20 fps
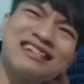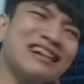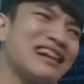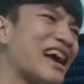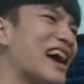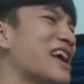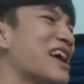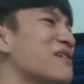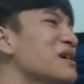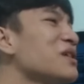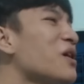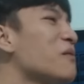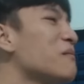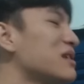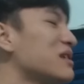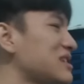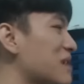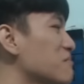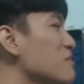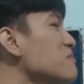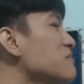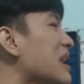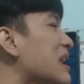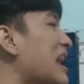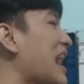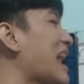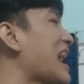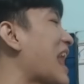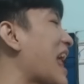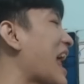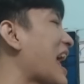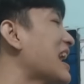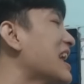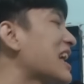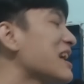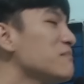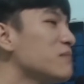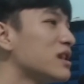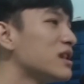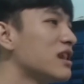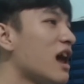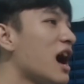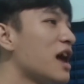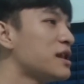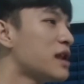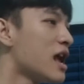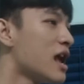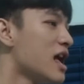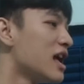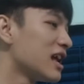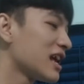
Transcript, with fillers: kỳ quá, thôi mình làm bút chì lẹ lẹ đi. Cái mình lên,